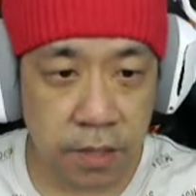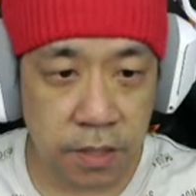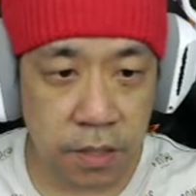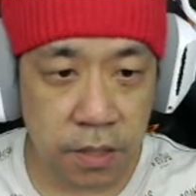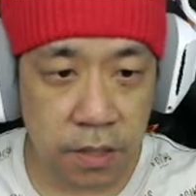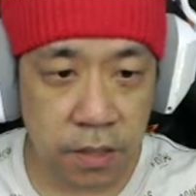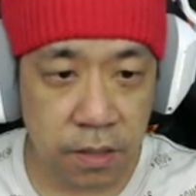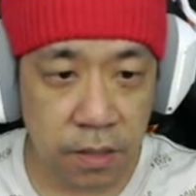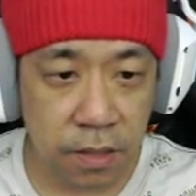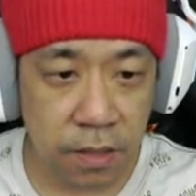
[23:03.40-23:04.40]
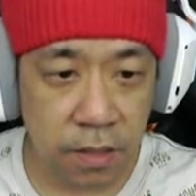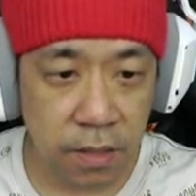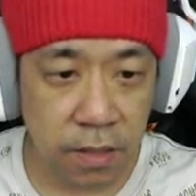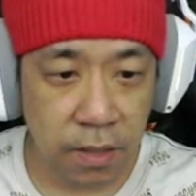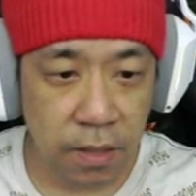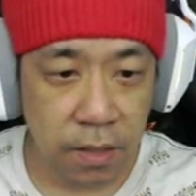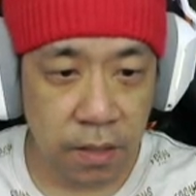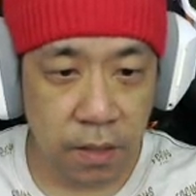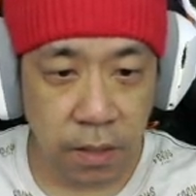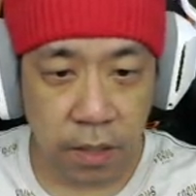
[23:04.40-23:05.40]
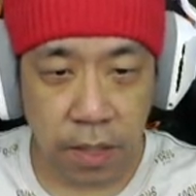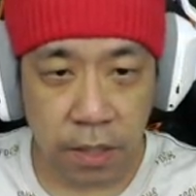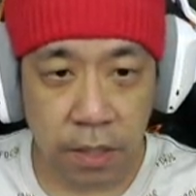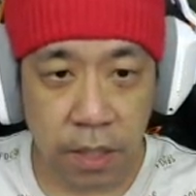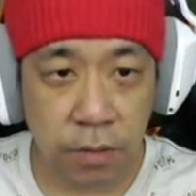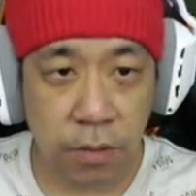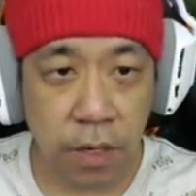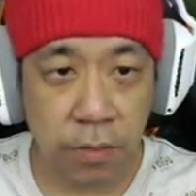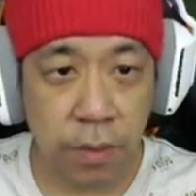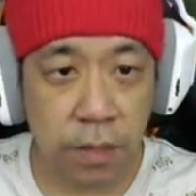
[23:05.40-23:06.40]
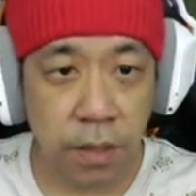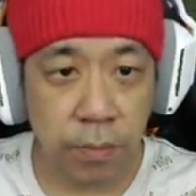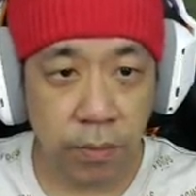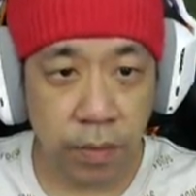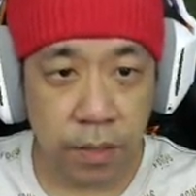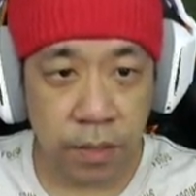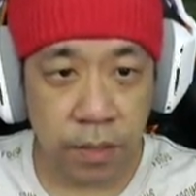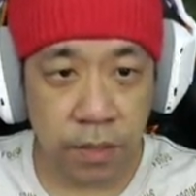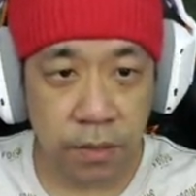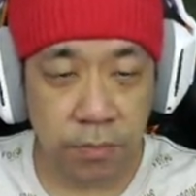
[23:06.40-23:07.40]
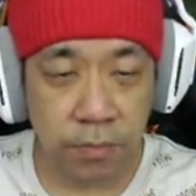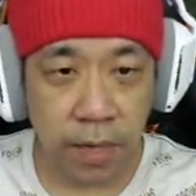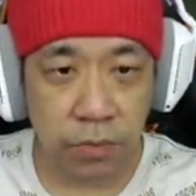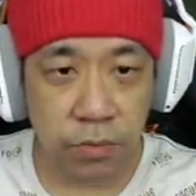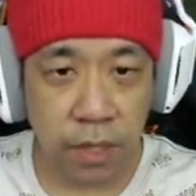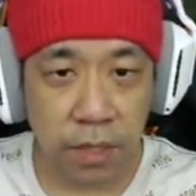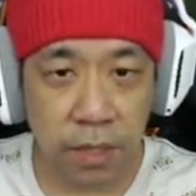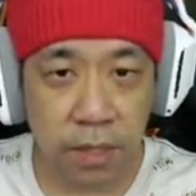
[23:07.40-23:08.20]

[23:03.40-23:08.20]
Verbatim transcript: Cing. Eh jangan lihat ke dari, dari bawah ya. Malu saya.